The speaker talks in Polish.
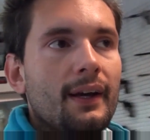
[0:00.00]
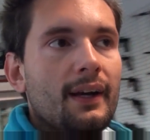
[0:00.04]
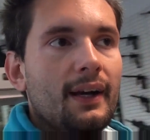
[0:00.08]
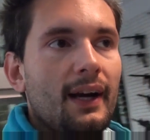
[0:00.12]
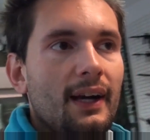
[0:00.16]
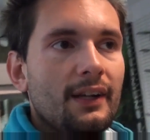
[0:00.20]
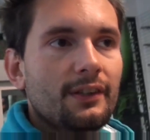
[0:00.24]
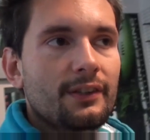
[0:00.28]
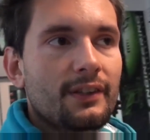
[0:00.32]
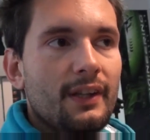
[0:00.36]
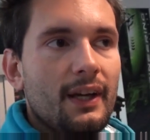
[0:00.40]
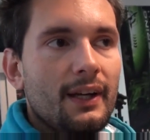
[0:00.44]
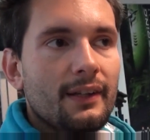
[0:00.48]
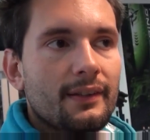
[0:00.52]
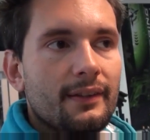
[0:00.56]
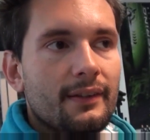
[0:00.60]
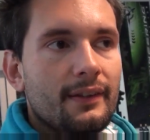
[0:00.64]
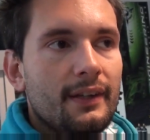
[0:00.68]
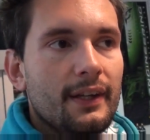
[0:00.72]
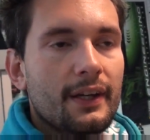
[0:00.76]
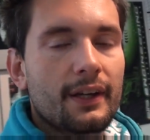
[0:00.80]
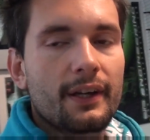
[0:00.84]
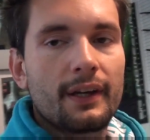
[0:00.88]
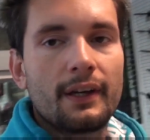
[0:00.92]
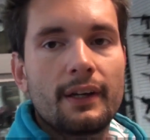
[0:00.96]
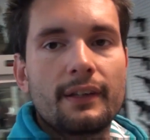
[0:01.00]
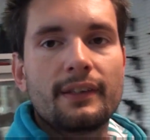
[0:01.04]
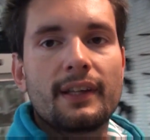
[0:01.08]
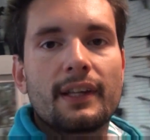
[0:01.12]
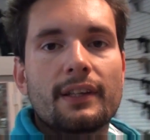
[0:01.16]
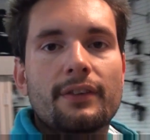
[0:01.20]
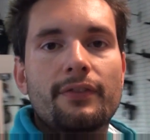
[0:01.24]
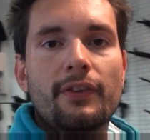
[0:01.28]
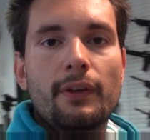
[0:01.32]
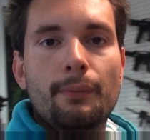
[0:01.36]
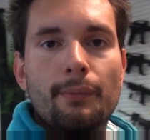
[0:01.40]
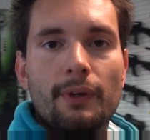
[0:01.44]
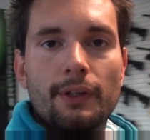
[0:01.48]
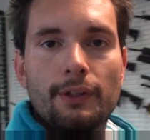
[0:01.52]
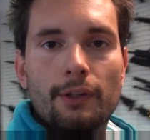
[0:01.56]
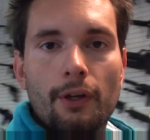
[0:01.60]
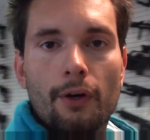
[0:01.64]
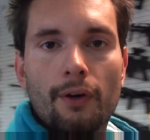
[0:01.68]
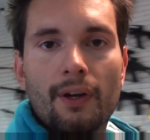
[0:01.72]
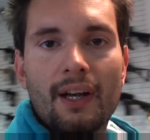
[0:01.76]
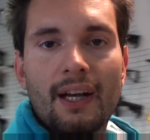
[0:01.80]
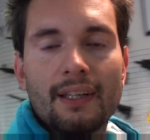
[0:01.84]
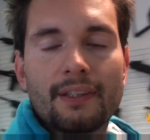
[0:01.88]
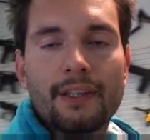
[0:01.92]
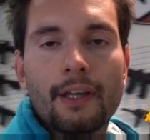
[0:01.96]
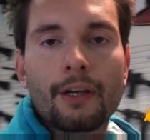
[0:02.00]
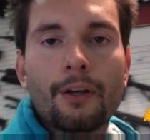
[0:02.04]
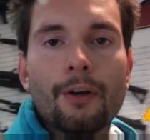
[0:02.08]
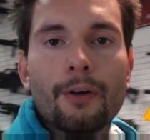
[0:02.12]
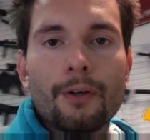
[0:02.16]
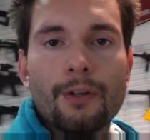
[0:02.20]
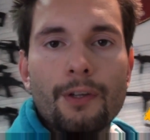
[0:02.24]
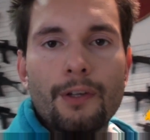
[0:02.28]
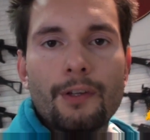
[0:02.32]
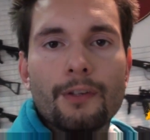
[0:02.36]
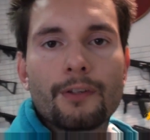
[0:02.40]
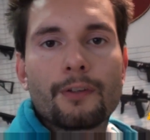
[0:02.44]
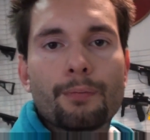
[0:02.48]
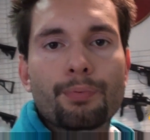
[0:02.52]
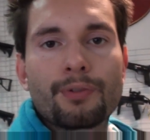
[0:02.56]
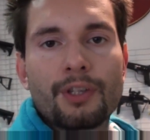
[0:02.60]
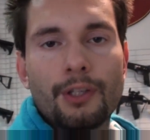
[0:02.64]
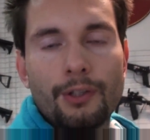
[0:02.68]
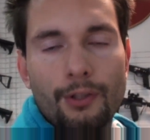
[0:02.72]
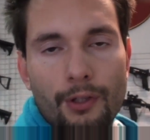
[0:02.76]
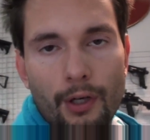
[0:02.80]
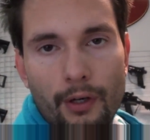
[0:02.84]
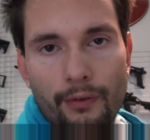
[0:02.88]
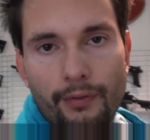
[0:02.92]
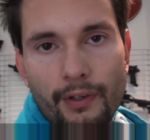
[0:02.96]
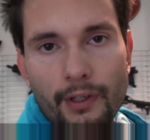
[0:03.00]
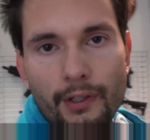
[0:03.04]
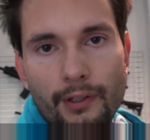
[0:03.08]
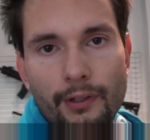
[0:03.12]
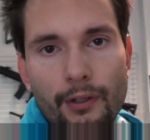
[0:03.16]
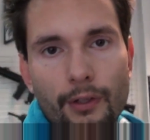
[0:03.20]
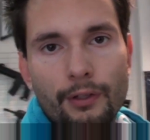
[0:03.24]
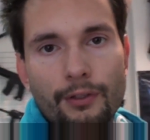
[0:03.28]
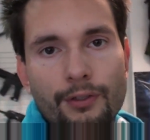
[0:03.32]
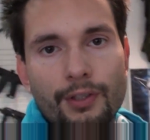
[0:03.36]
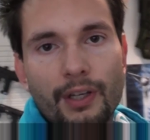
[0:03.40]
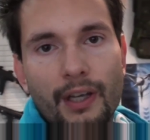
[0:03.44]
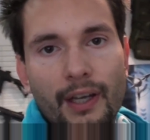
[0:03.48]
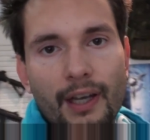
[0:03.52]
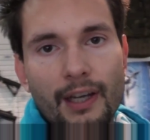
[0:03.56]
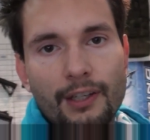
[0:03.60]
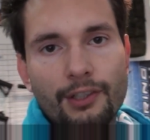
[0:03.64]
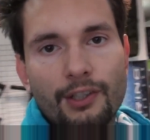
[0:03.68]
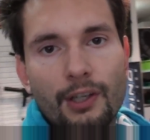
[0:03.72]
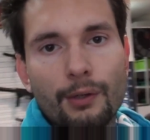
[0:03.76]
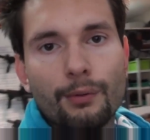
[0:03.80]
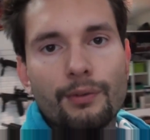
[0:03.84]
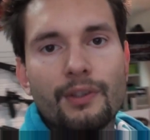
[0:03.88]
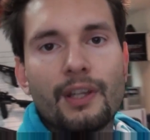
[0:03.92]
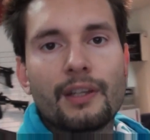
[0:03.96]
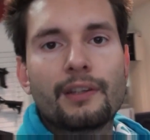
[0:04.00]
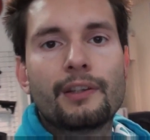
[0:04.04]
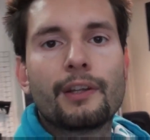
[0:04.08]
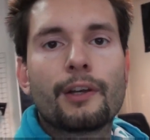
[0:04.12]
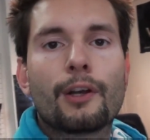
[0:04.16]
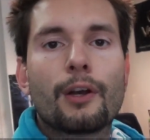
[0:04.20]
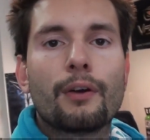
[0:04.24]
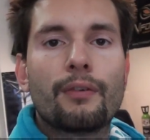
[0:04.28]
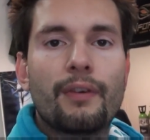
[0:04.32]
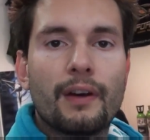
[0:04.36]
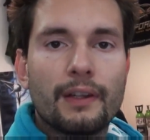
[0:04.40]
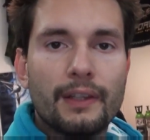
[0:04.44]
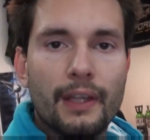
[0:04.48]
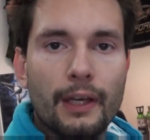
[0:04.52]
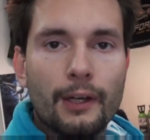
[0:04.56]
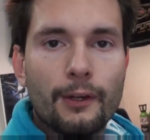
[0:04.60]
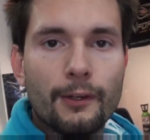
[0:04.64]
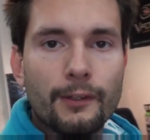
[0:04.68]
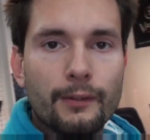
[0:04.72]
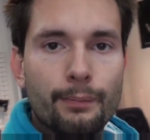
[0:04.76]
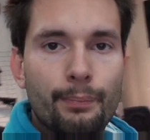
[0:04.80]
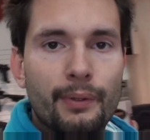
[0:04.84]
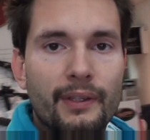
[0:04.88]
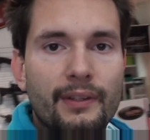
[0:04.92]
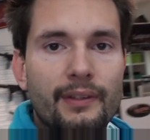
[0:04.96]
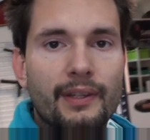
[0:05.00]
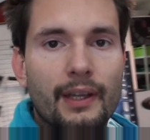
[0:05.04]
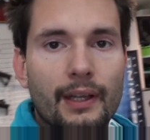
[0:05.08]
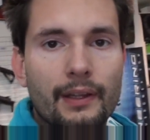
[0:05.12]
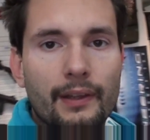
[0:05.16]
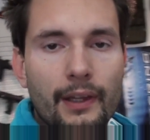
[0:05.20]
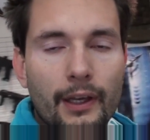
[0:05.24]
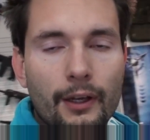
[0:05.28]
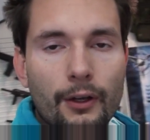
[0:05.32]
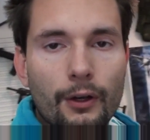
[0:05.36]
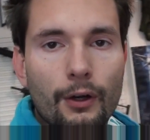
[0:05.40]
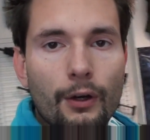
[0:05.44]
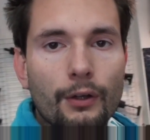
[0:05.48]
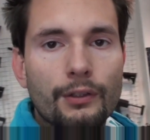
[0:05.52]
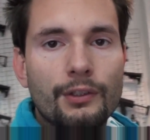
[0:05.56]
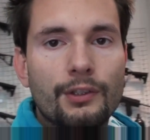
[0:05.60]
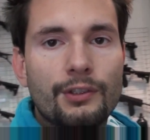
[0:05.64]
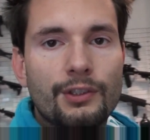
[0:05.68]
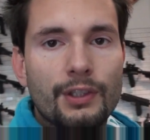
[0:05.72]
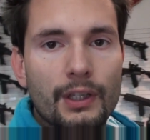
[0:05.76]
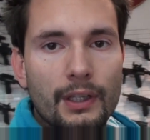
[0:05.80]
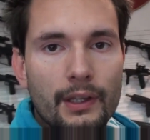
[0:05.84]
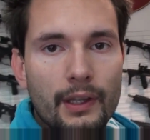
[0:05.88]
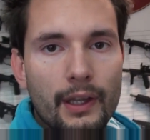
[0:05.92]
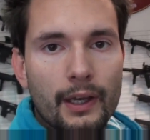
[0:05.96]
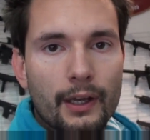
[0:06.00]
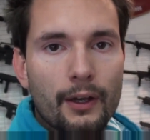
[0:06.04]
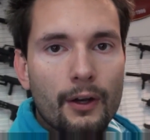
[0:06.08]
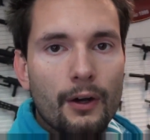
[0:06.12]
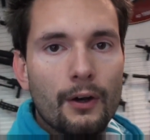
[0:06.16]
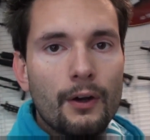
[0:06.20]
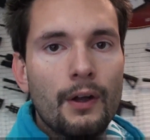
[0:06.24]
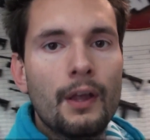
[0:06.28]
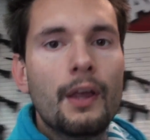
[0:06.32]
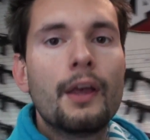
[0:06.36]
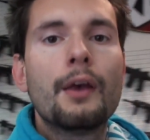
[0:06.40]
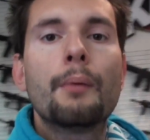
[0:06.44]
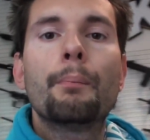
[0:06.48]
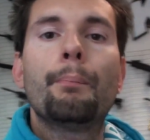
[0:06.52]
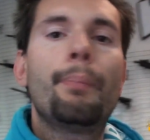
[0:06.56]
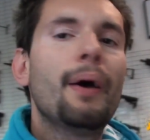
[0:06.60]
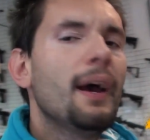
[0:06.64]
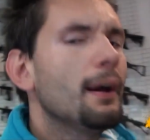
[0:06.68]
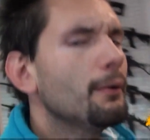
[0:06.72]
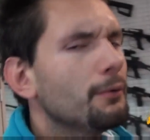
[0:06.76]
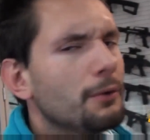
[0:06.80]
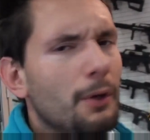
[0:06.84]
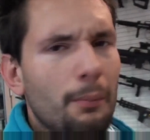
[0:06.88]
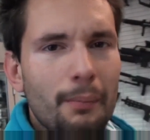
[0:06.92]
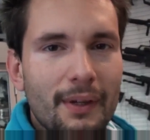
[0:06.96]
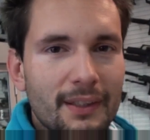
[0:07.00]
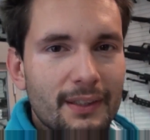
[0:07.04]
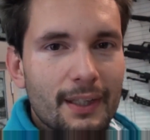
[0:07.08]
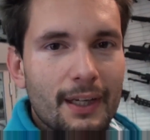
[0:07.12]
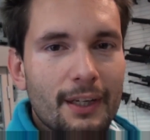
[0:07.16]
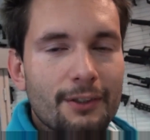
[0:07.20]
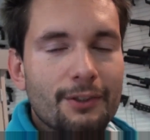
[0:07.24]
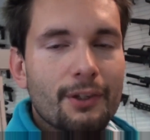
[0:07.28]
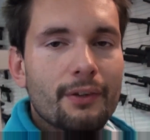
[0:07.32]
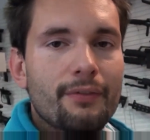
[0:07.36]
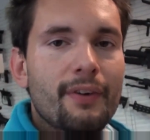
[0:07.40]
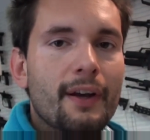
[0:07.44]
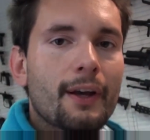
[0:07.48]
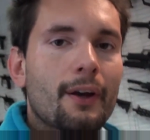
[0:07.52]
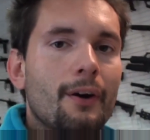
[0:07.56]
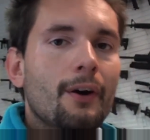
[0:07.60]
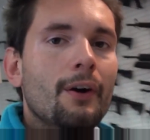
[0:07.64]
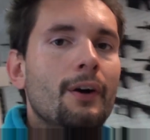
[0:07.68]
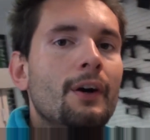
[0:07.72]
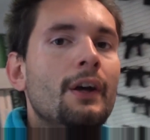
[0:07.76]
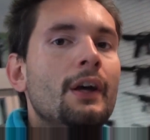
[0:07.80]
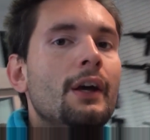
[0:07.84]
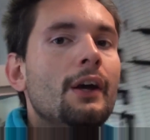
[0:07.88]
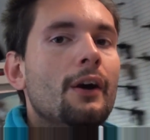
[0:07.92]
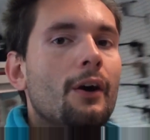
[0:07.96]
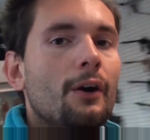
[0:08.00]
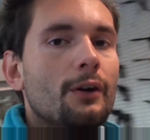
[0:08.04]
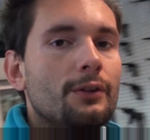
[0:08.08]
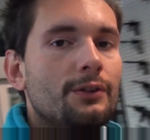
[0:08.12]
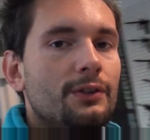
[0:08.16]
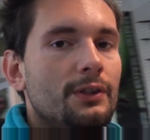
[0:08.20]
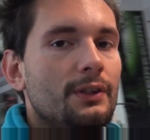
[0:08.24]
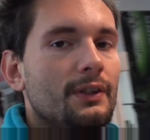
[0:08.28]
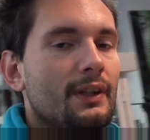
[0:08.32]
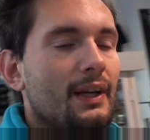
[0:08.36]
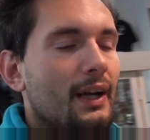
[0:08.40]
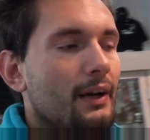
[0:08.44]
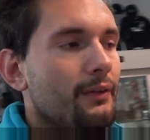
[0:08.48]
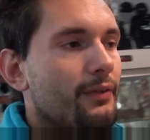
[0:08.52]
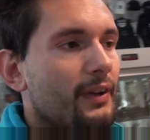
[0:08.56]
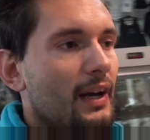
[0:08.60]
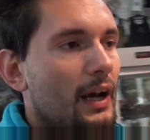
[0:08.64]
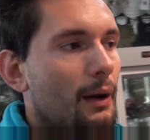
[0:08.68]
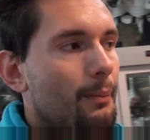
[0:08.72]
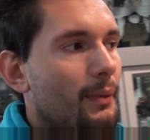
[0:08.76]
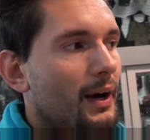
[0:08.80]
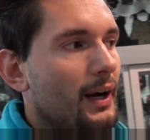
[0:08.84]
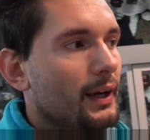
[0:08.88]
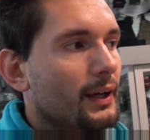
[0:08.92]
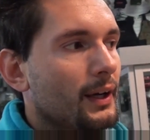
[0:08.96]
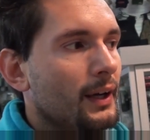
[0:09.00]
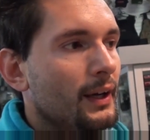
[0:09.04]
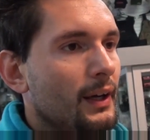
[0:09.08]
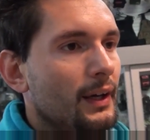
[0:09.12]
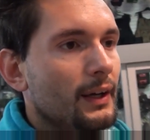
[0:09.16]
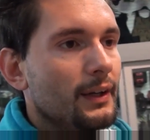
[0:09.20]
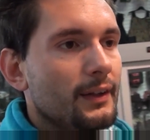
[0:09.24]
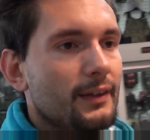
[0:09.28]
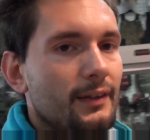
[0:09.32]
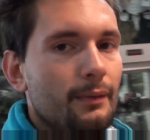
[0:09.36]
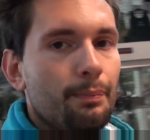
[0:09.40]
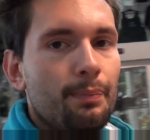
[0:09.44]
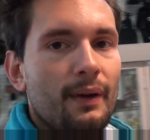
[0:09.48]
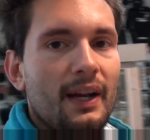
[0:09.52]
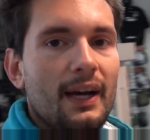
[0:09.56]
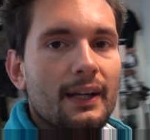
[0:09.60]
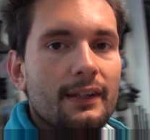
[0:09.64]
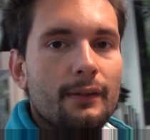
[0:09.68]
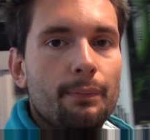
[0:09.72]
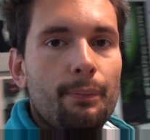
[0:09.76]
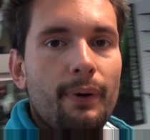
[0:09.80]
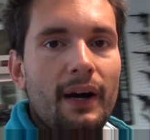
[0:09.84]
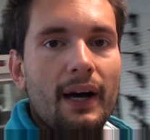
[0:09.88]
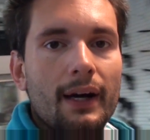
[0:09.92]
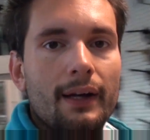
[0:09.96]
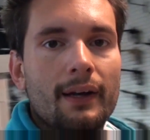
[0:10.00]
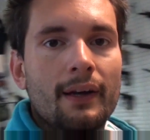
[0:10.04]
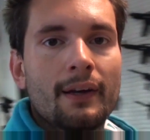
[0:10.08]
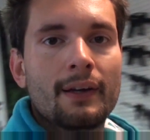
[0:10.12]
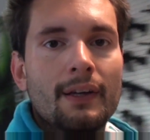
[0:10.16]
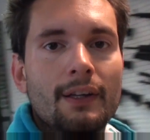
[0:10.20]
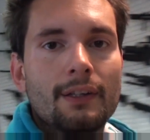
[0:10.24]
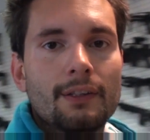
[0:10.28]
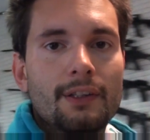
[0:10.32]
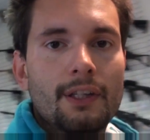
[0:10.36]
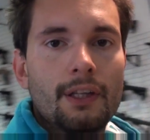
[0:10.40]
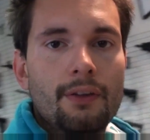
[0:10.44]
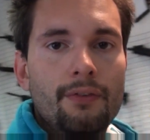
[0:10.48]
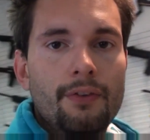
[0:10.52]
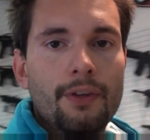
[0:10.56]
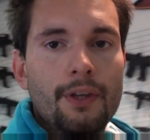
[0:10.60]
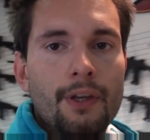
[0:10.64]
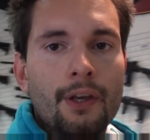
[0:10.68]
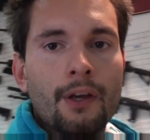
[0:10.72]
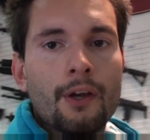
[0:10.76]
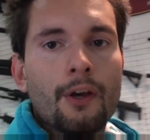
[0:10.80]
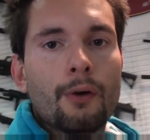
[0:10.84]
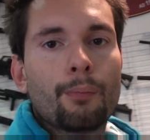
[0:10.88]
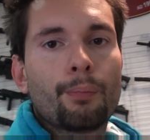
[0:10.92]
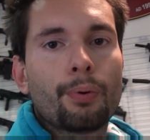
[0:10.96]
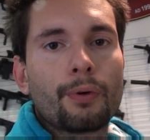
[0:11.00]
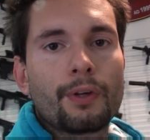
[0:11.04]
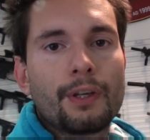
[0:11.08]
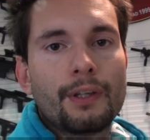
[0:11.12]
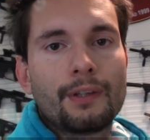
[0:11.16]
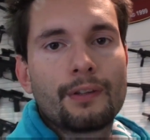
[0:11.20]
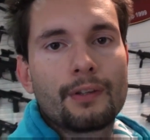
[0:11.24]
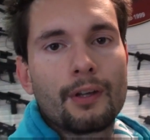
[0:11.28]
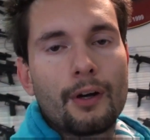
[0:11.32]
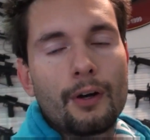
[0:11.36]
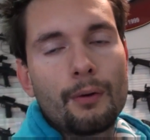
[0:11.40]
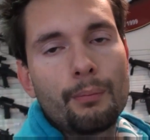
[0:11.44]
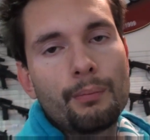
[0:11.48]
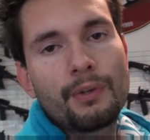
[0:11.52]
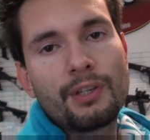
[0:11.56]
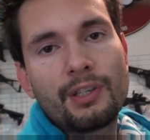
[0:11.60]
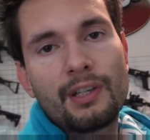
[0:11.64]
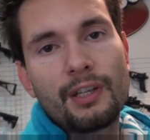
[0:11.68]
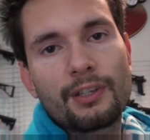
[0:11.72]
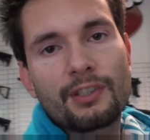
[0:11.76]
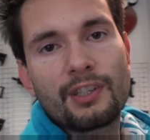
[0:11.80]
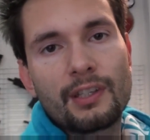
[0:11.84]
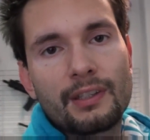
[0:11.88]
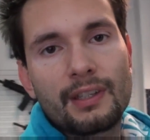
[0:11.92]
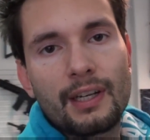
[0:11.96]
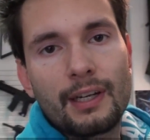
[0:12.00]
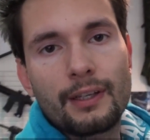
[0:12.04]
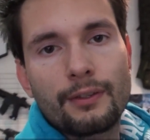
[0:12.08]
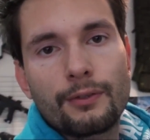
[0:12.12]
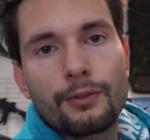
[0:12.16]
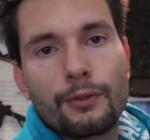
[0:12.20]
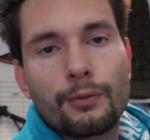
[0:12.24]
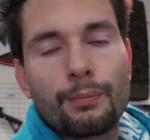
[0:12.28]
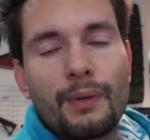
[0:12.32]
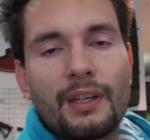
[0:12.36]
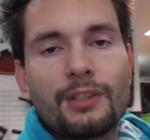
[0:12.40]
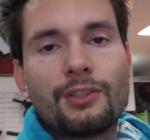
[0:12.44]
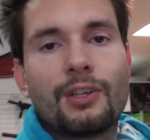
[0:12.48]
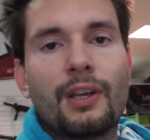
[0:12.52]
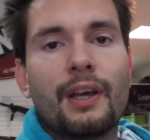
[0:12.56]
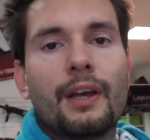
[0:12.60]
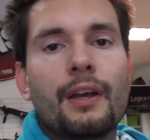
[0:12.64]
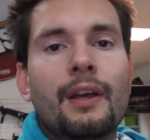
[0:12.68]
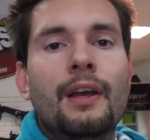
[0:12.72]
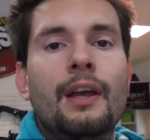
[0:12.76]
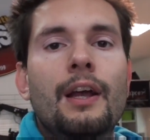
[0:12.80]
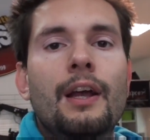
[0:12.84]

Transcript: każda z tych, nazwijmy to, kategorii sprzętowych doczeka się dedykowanego, specjalnego, oddzielnego, pełnometrażowego odcinka w ramach Splatpak TV. Póki co myślę, że teraz już macie